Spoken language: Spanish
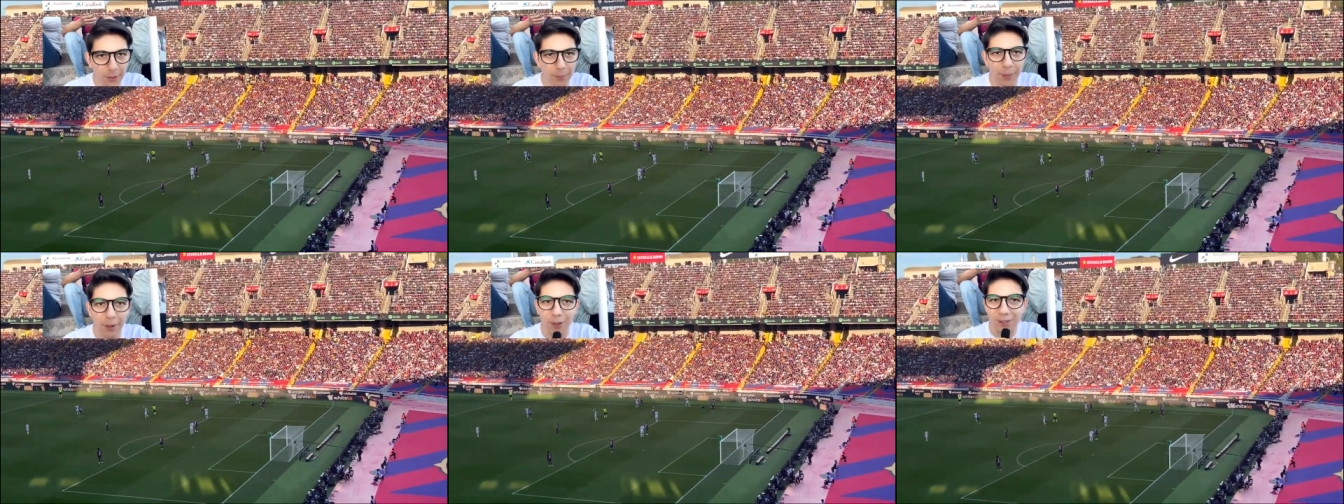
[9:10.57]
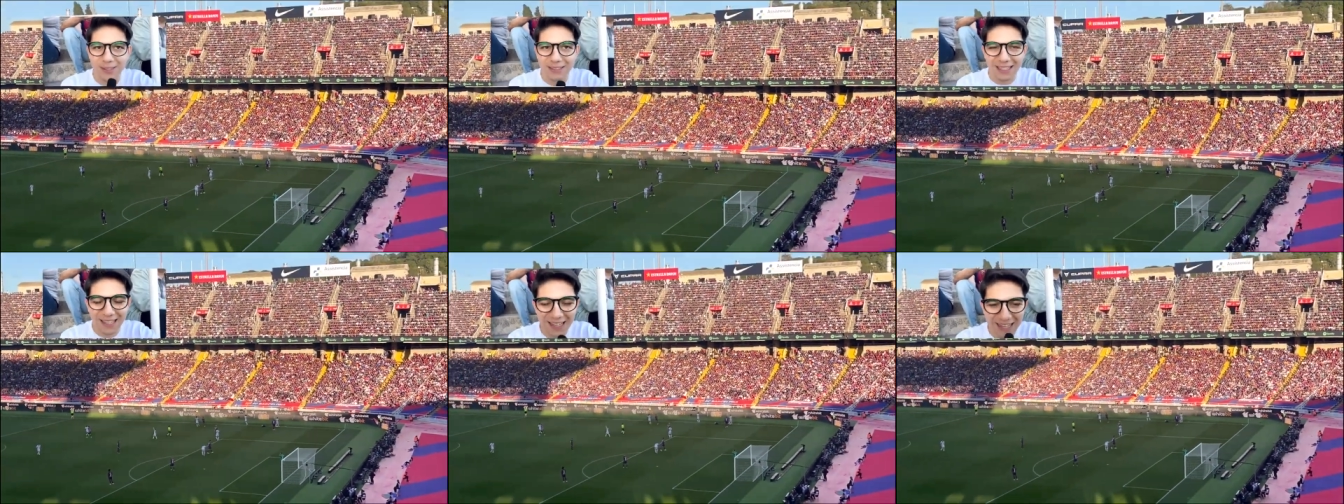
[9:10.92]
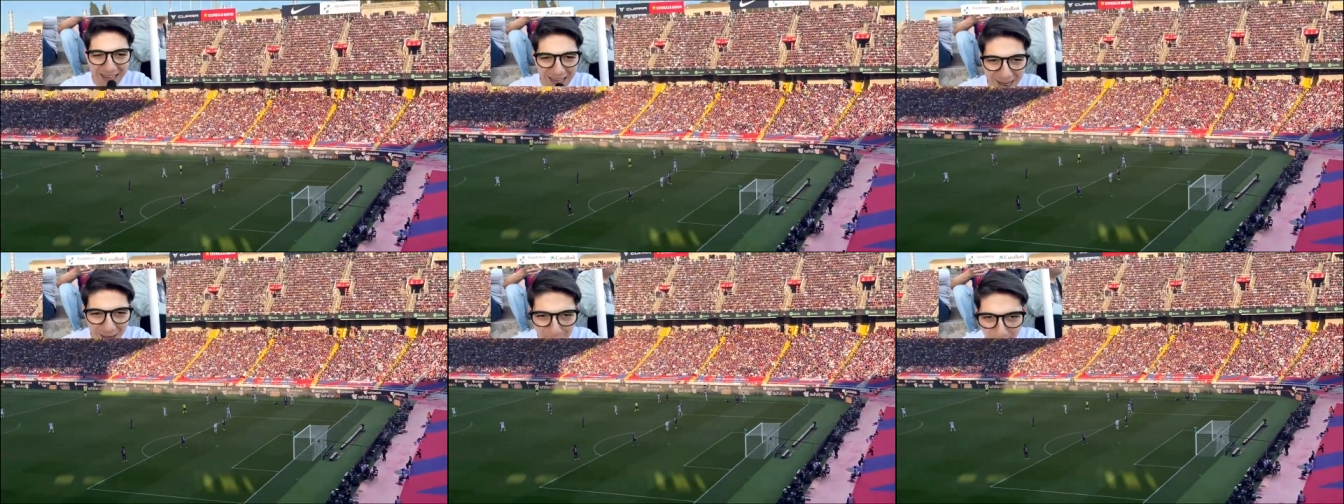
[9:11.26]
Pero está
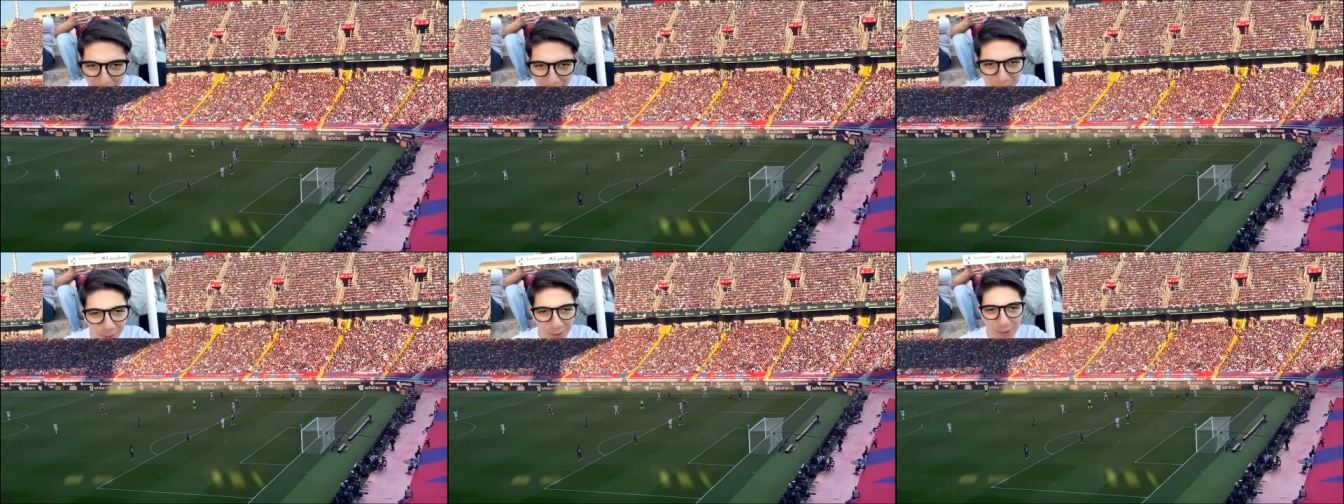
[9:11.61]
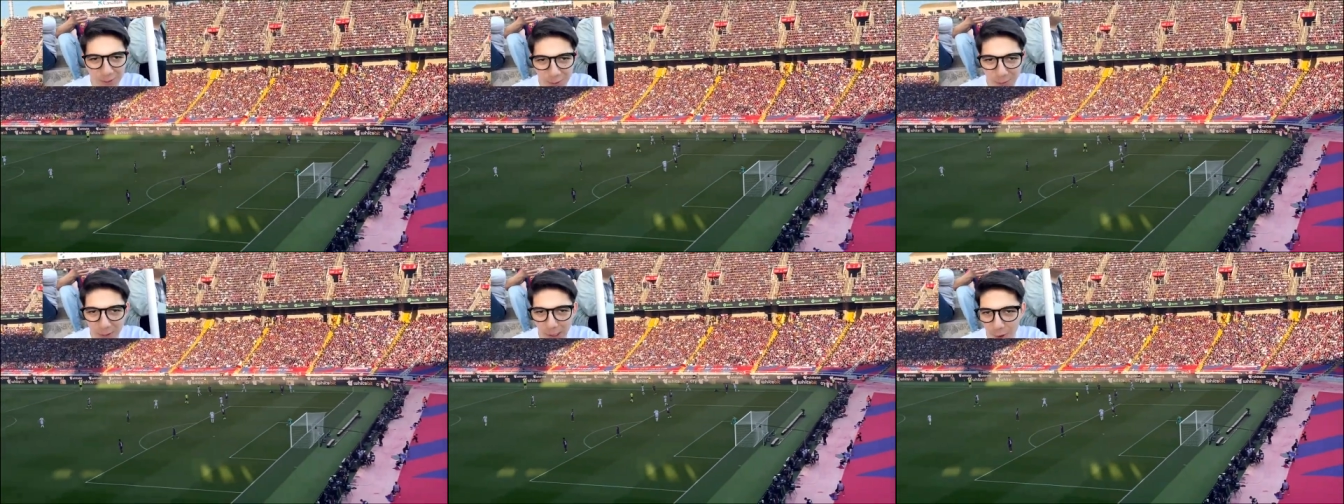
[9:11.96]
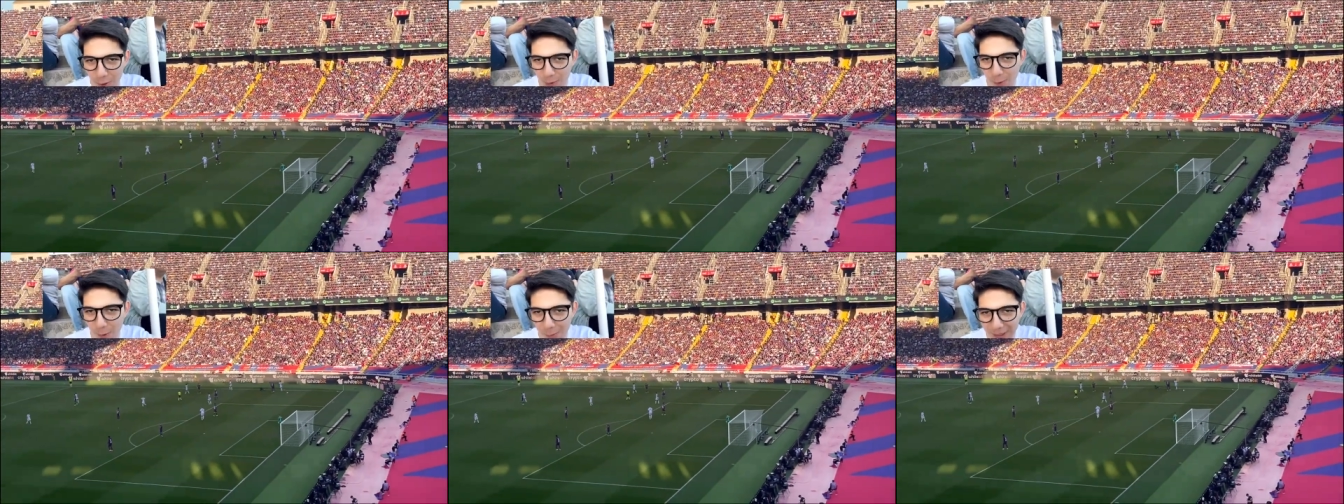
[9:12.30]
el partido en su
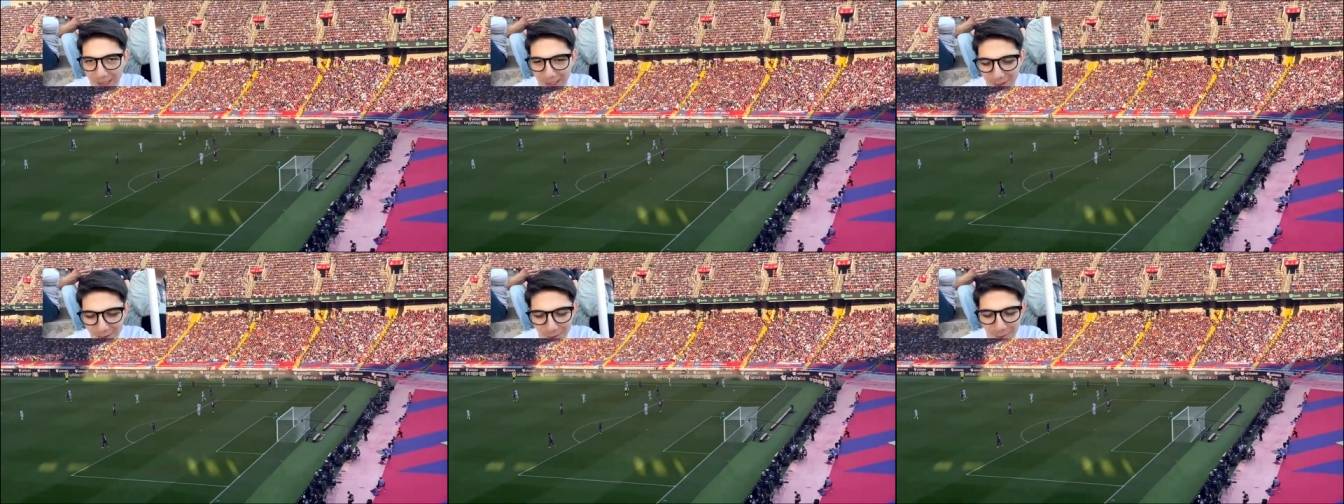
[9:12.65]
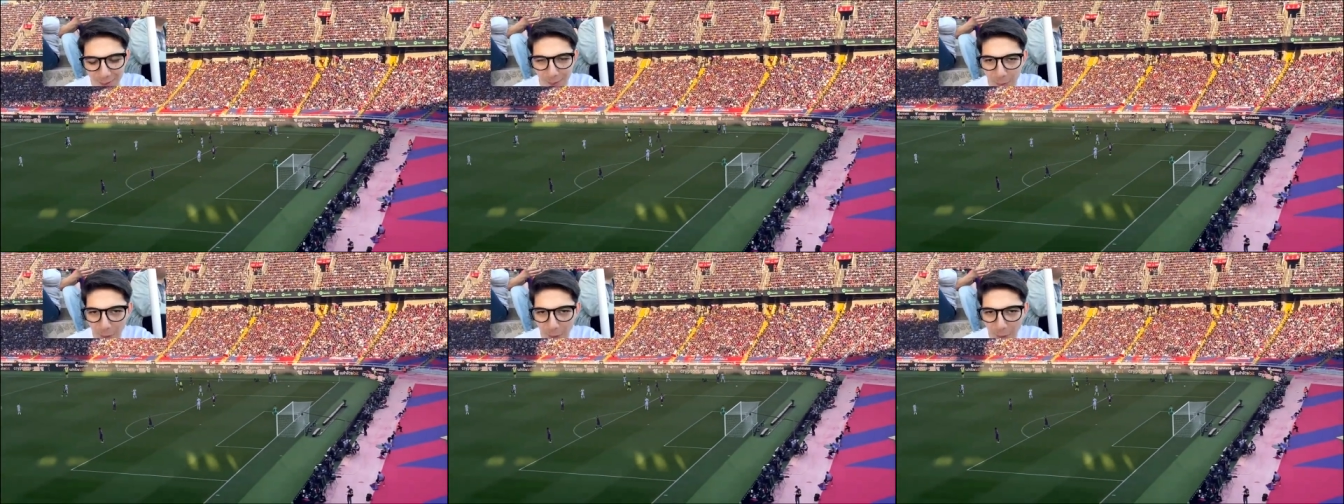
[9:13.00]
mejor momento,